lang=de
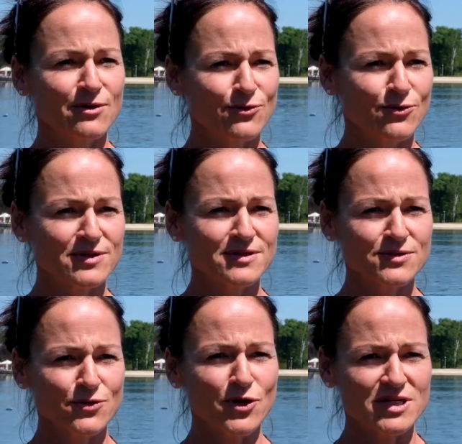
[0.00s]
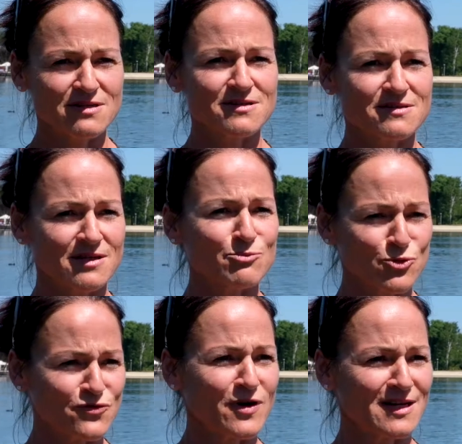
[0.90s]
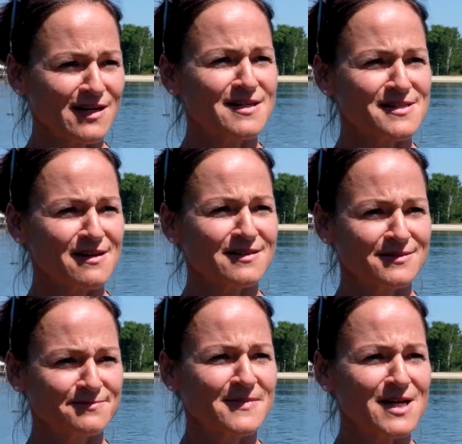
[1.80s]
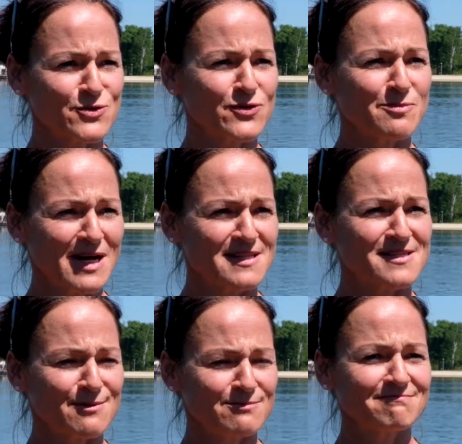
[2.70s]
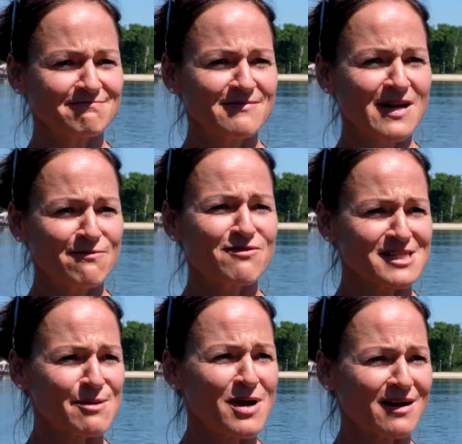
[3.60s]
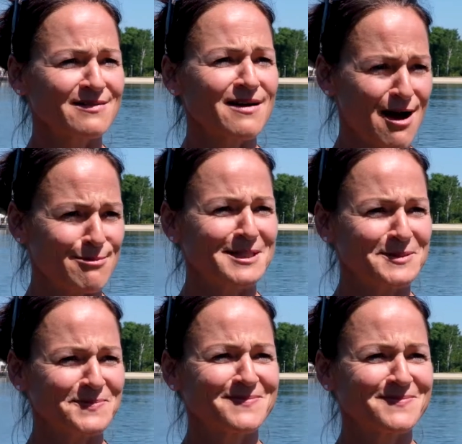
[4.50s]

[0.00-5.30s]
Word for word: und heute ist Rhythmusfahren angesagt. Also gemeinsam Wasser packen, arbeiten.